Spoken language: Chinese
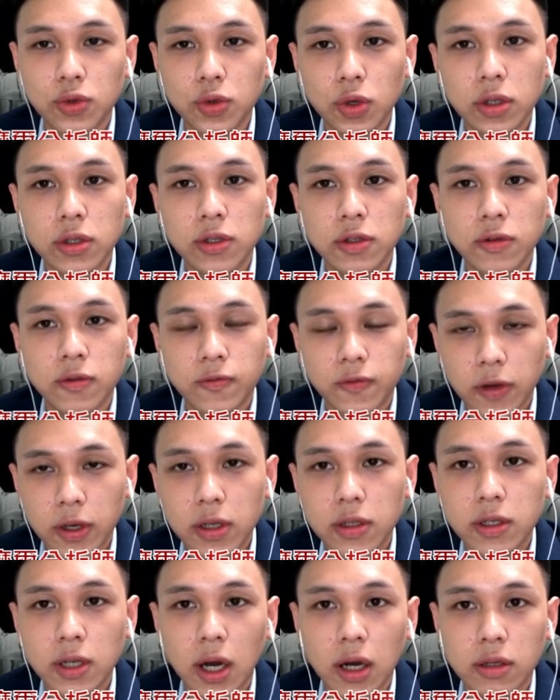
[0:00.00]
算是非
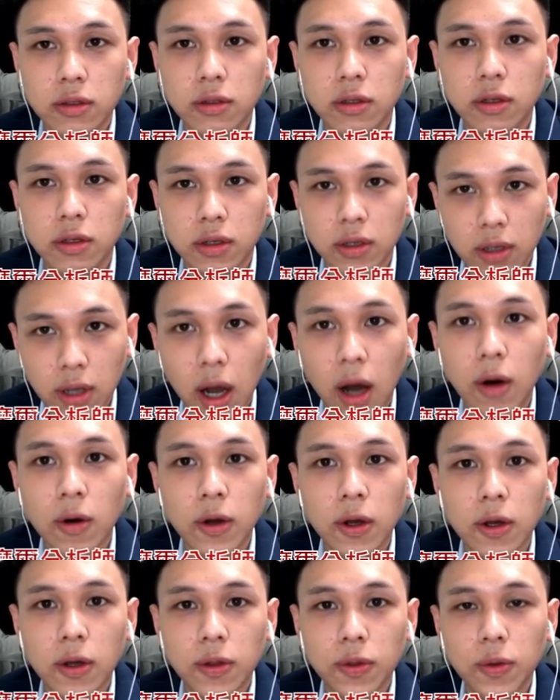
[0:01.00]
常的高，
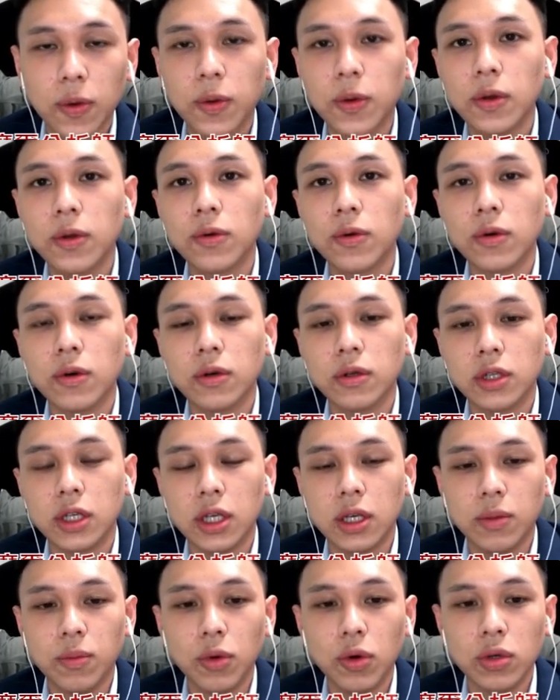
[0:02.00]
对，因为如果
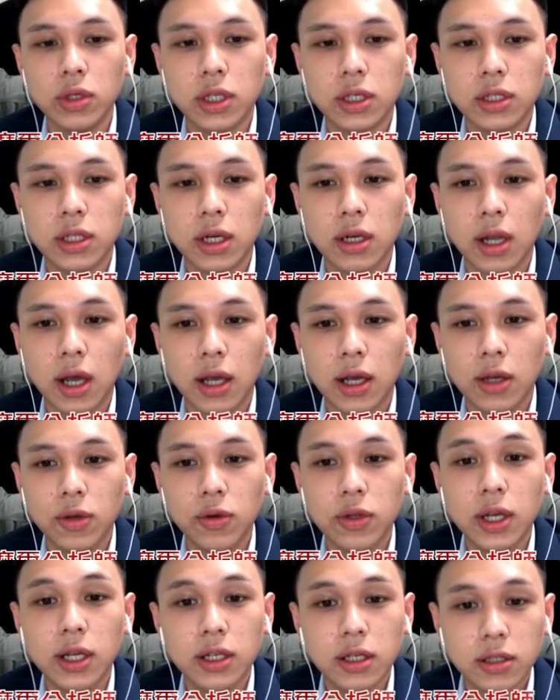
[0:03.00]
以目前这样来看，因
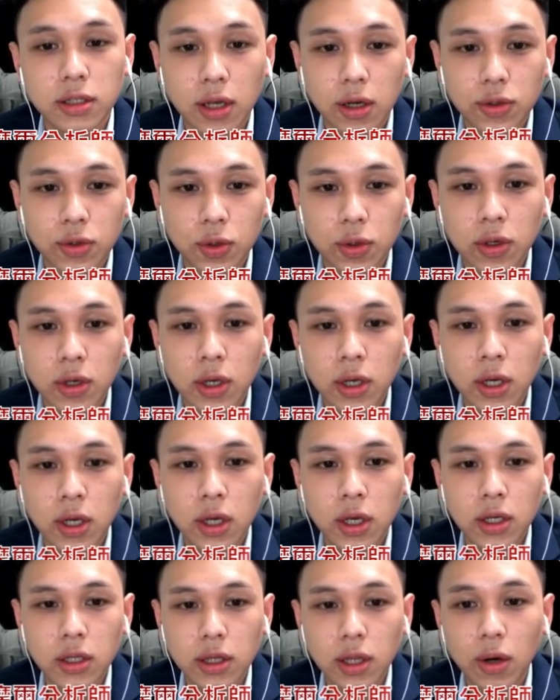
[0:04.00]
为大家知道说，
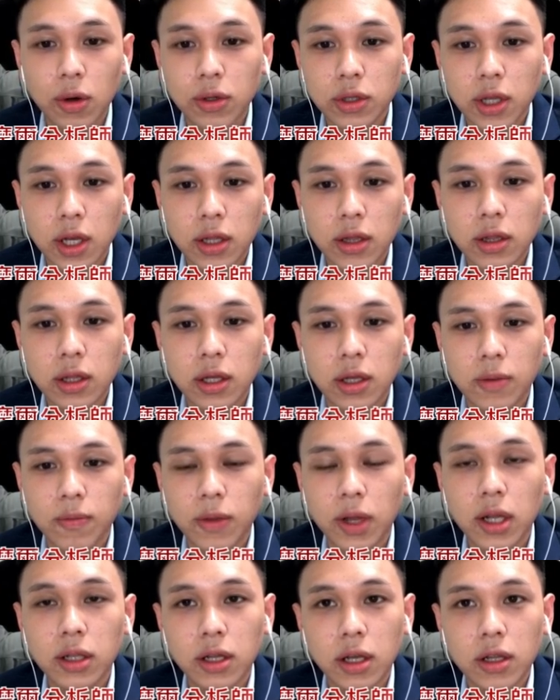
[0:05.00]
到了年底，
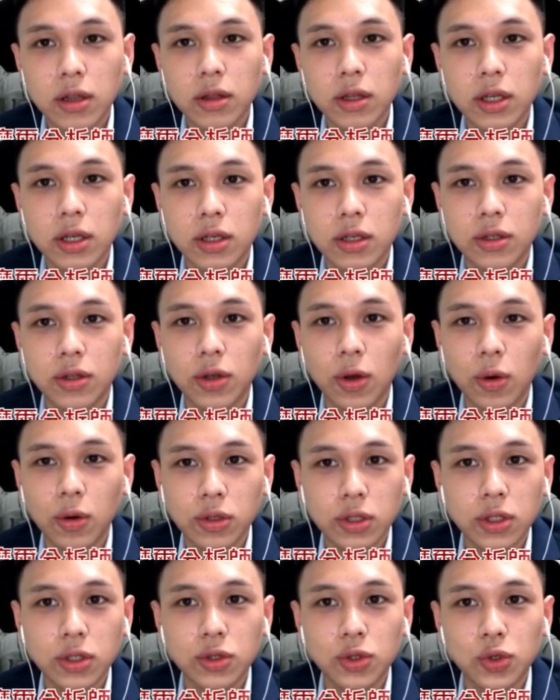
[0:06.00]
那年底投
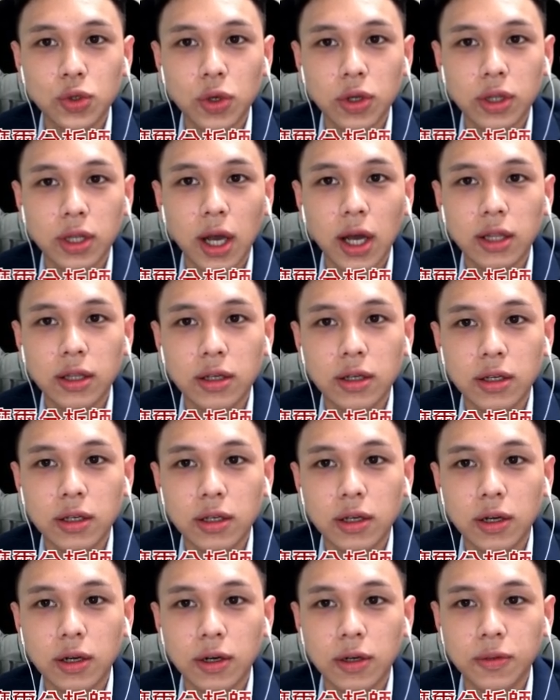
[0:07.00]
信最大的一
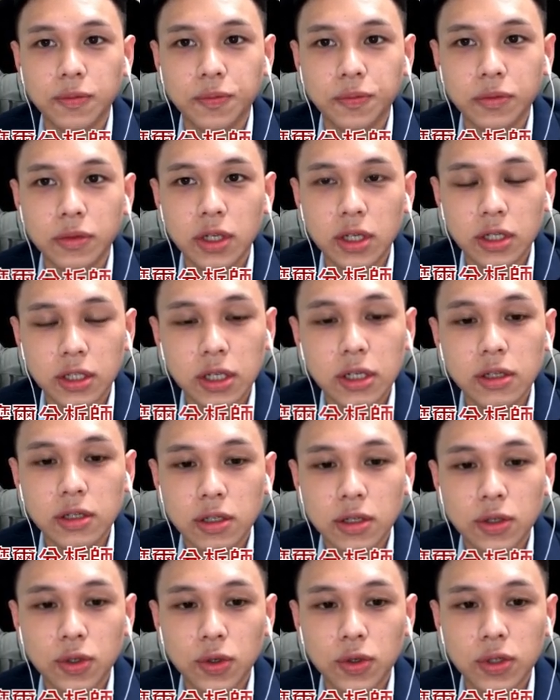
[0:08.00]
个一件
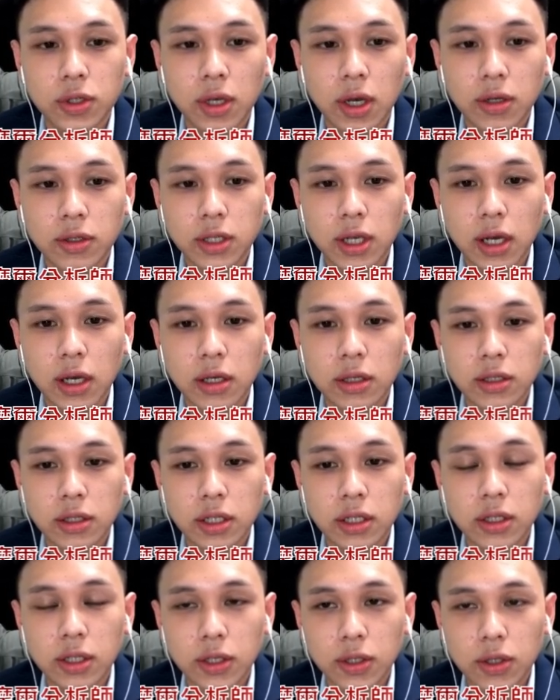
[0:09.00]
事就是要在
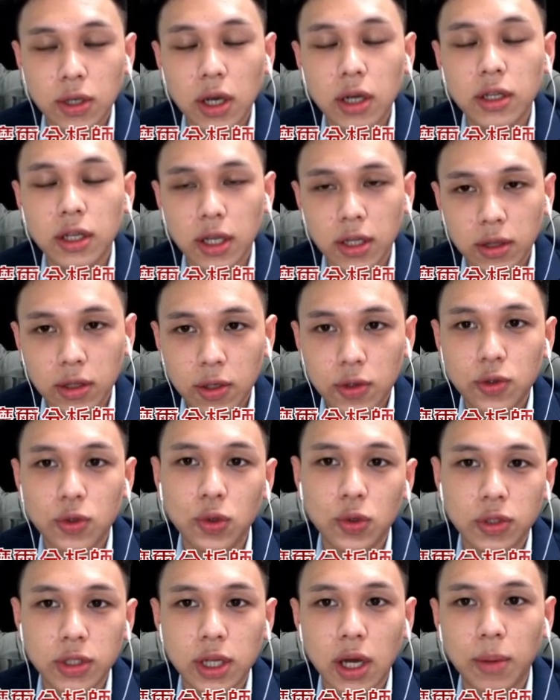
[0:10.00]
季底呃年底
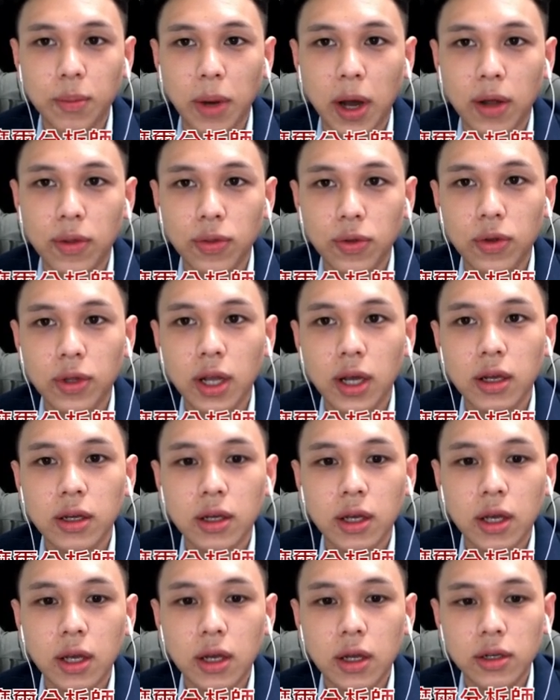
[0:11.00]
做账嘛，对，那
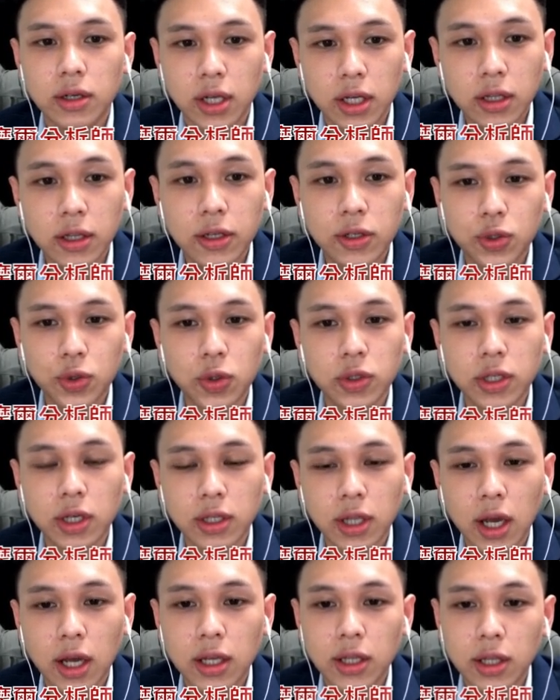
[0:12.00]
年底做账，
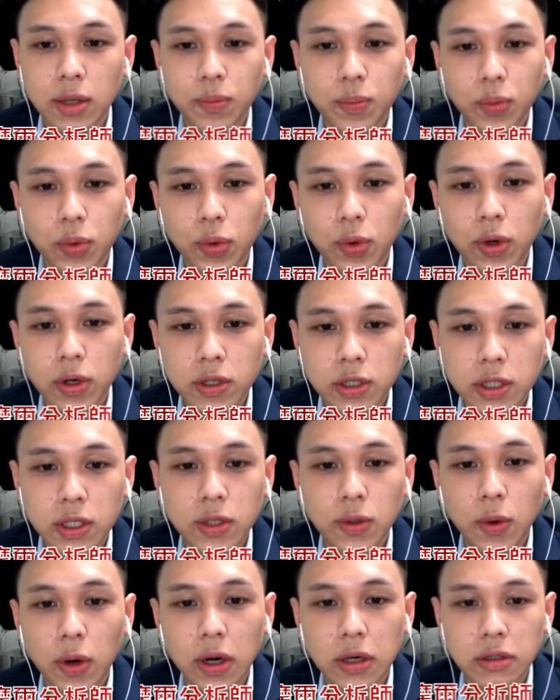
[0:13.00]
它一定不会
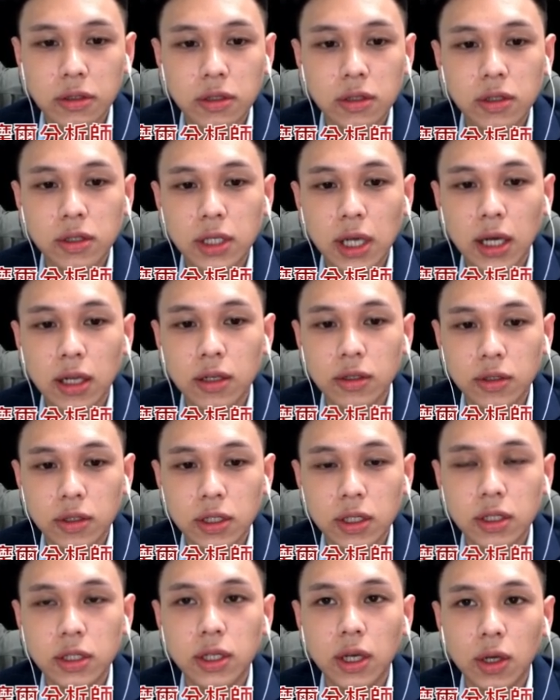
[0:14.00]
希望自家的
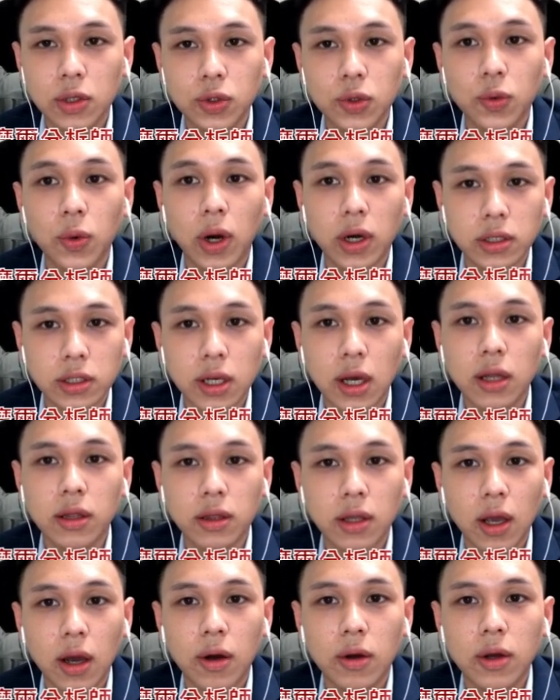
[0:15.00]
绩效就往下
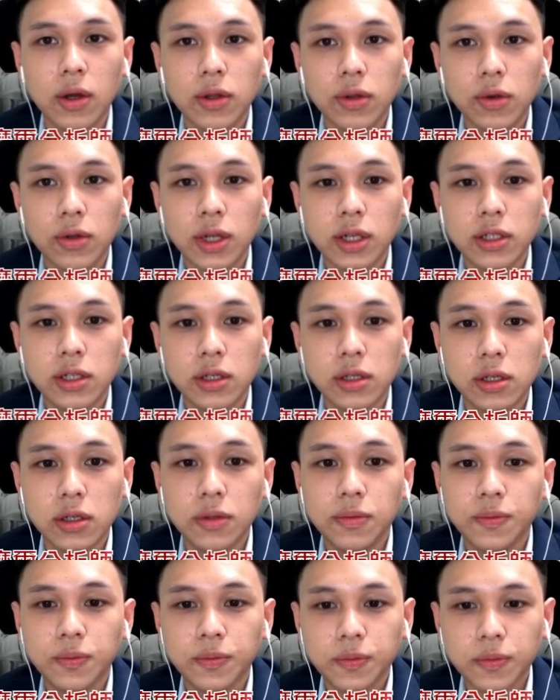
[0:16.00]
掉，对，那其实